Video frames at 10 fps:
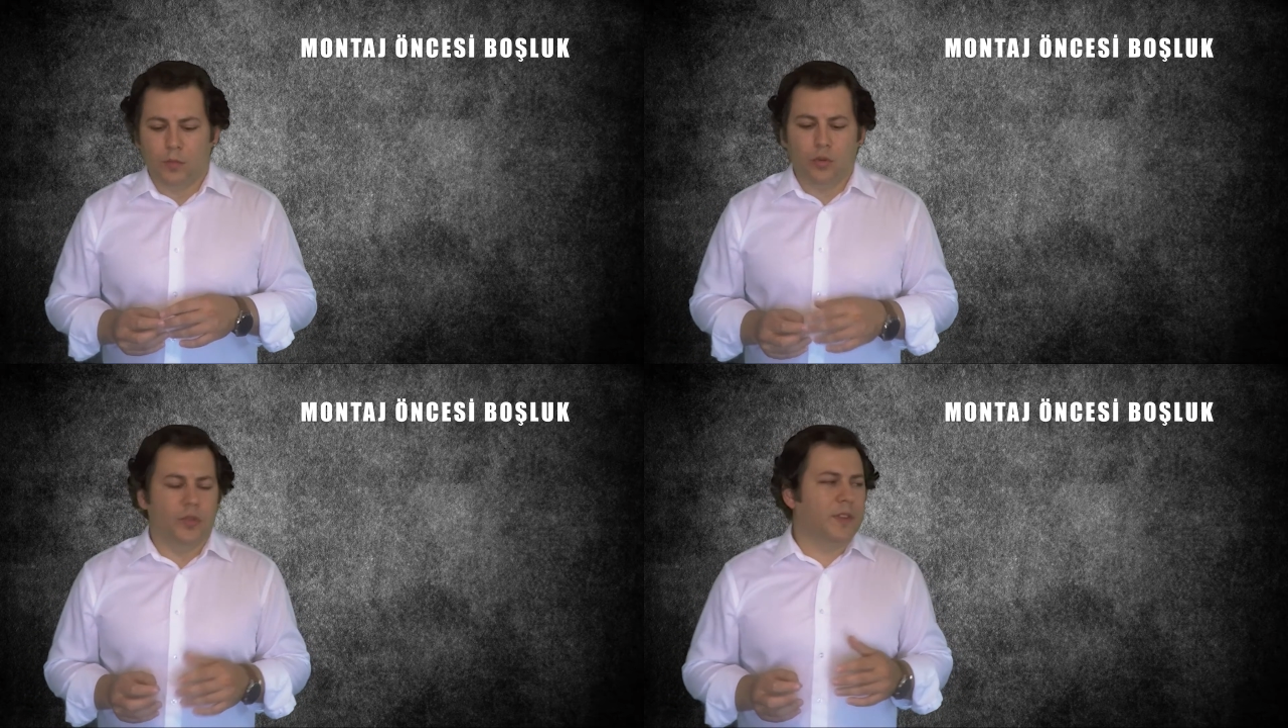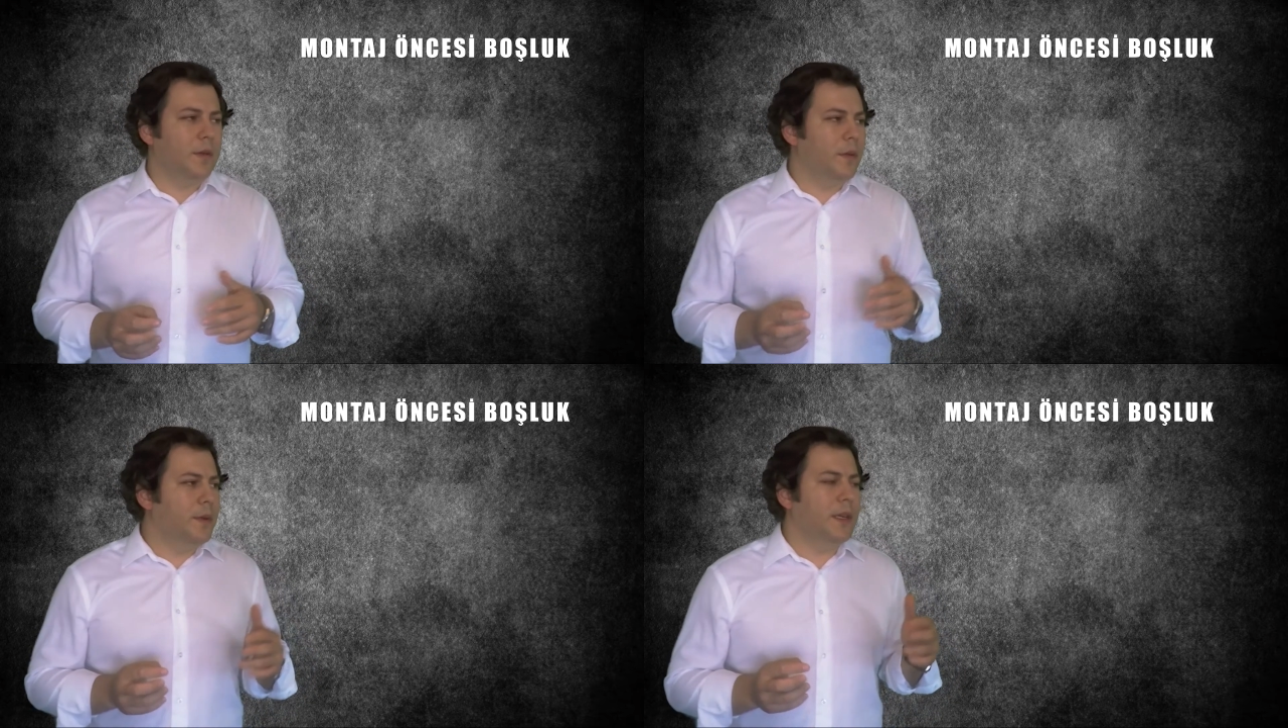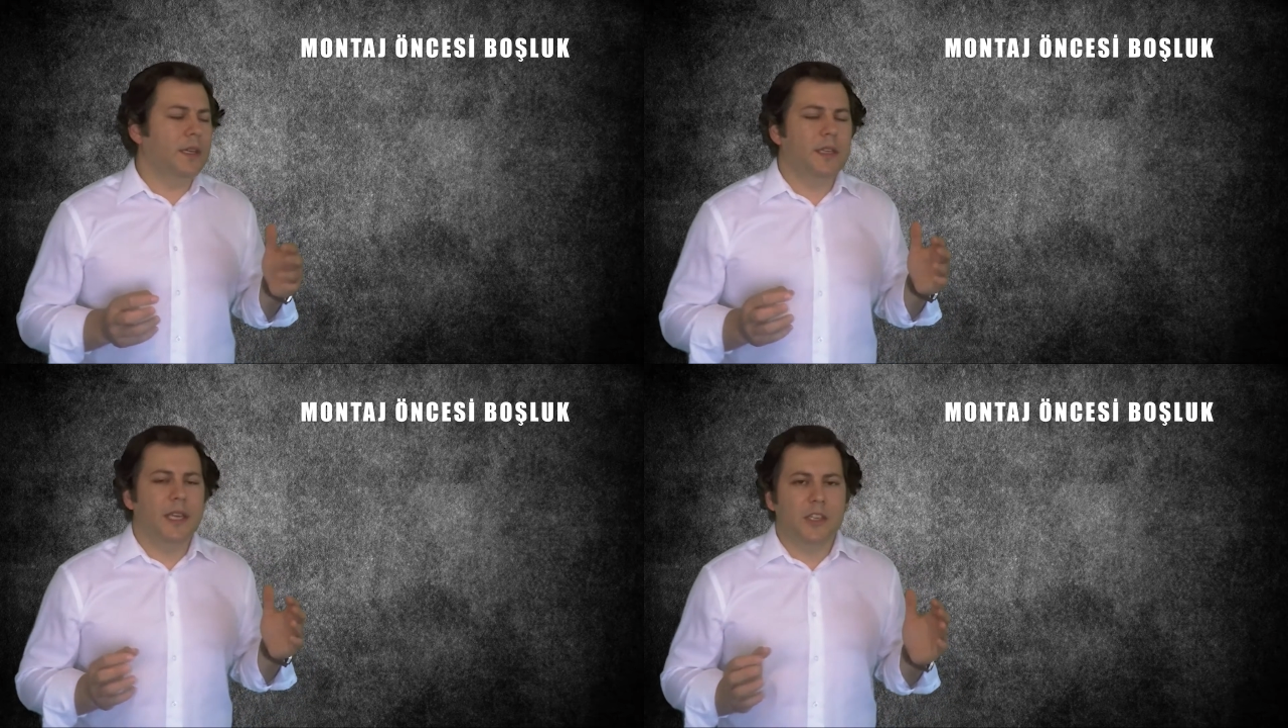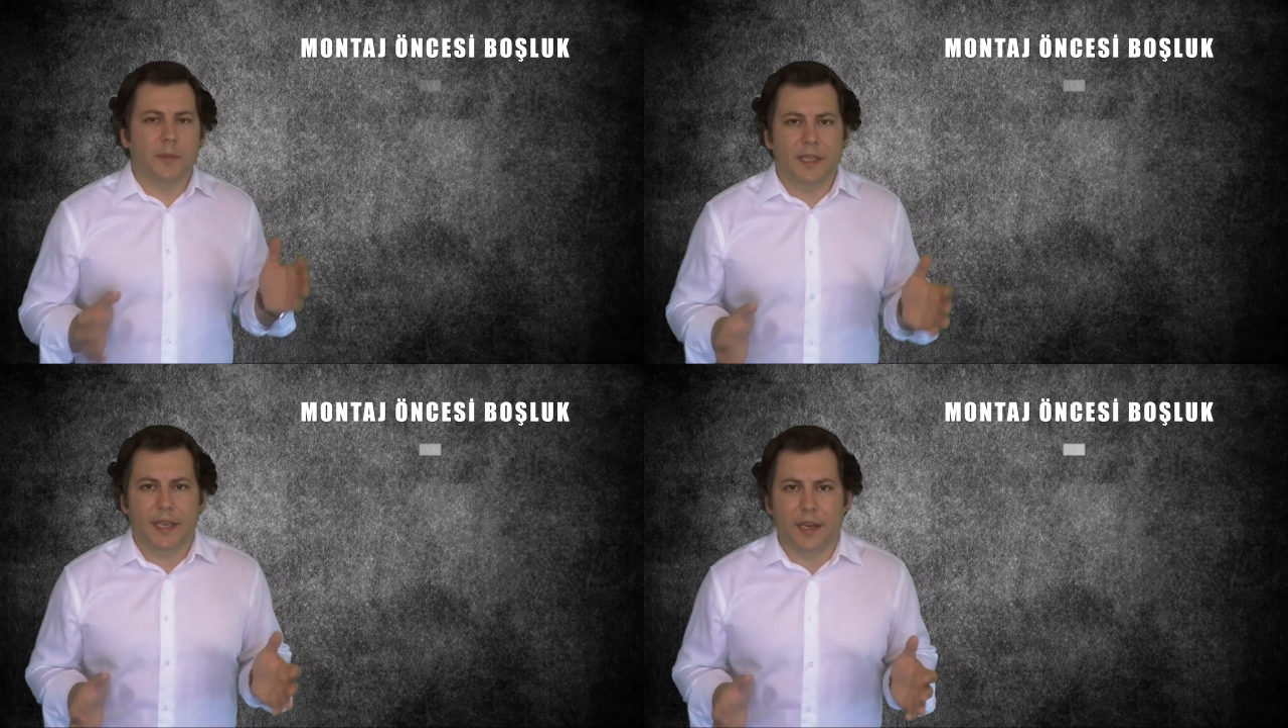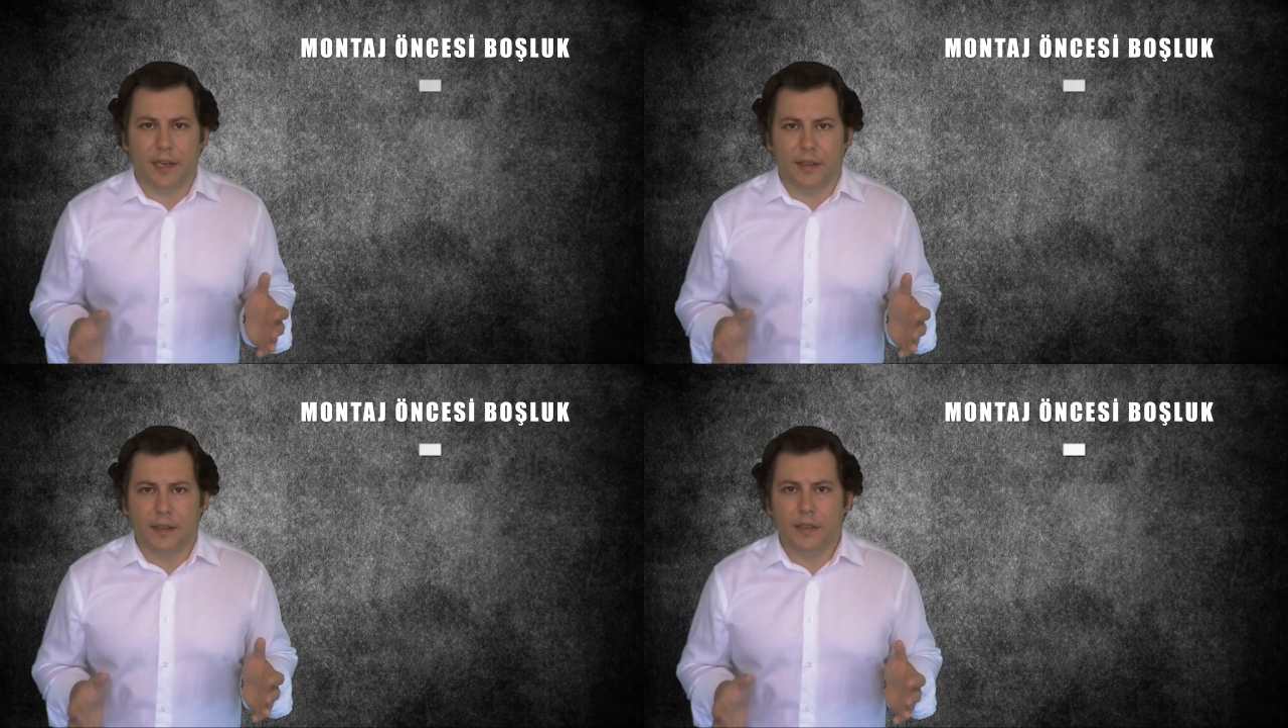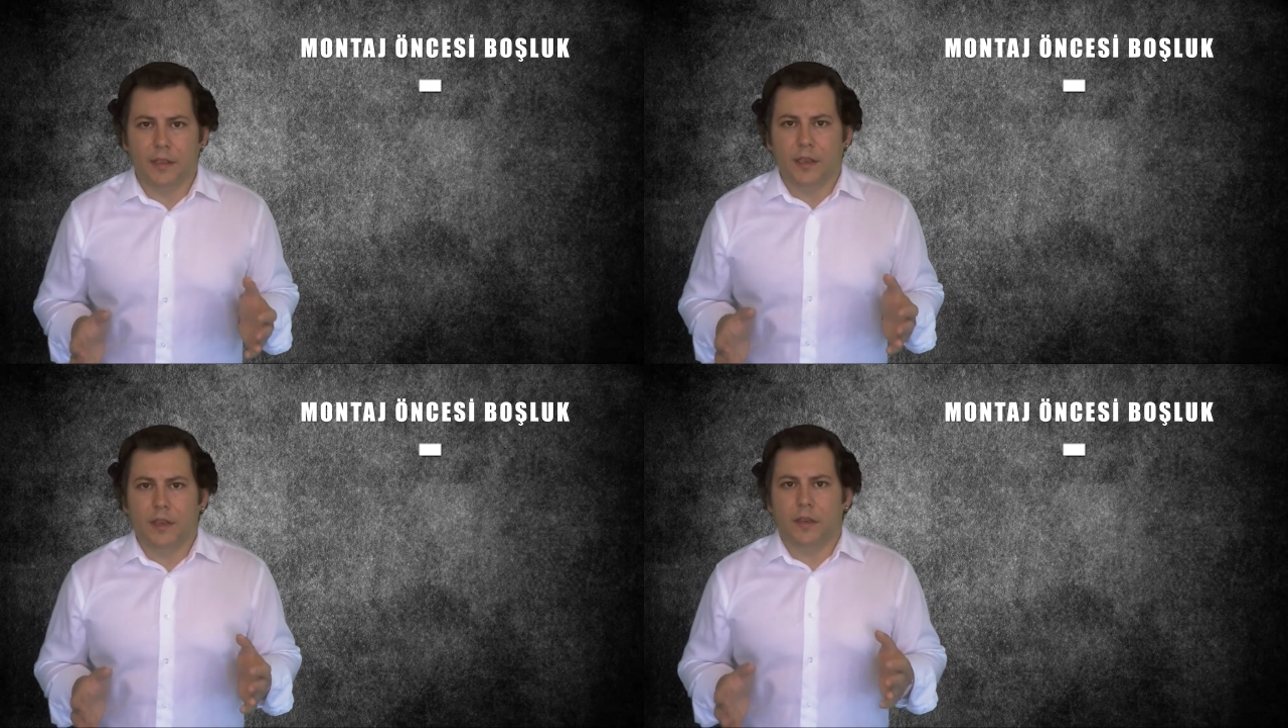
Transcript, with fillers: Bunun sebebi geçme değerlerinin